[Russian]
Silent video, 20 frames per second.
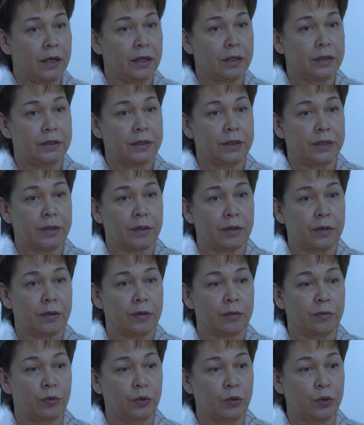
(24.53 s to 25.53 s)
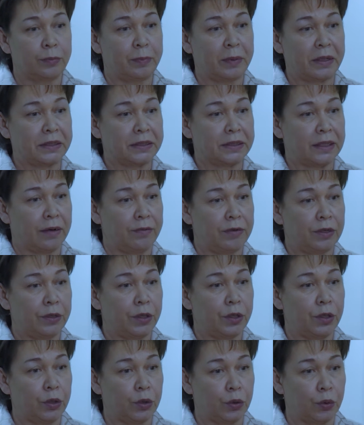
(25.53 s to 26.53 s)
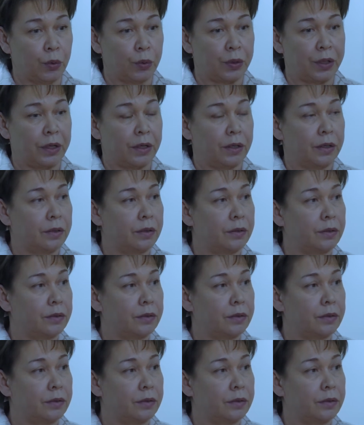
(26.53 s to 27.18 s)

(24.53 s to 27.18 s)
где будут представлены итоги